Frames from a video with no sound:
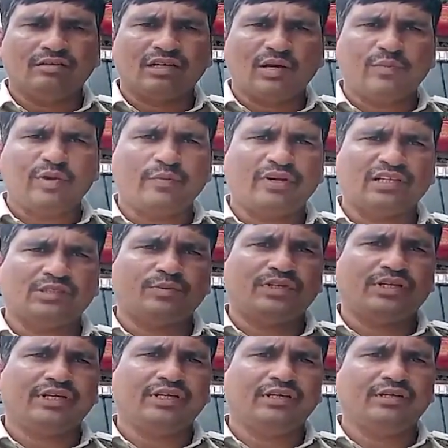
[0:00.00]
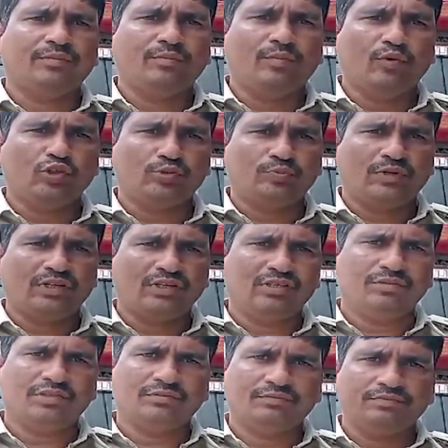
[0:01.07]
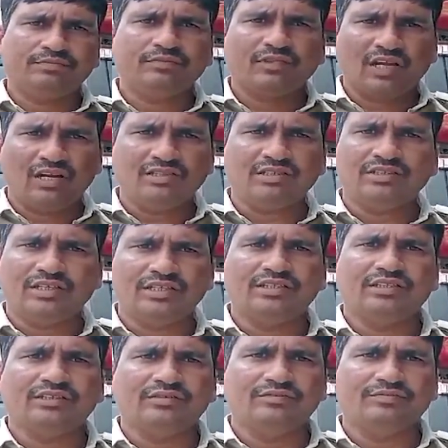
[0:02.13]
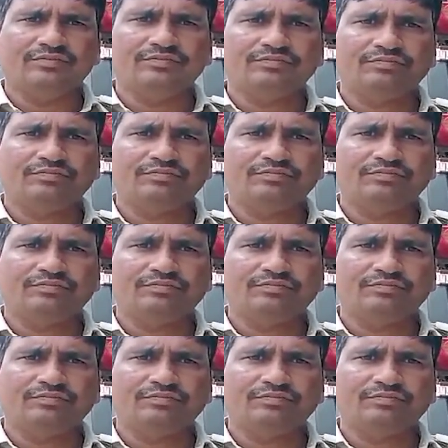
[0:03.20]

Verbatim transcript: రామాయంపేట ఆసుపత్రికి పోస్ట్ మార్టం నిమిషం తరలించడం జరిగింది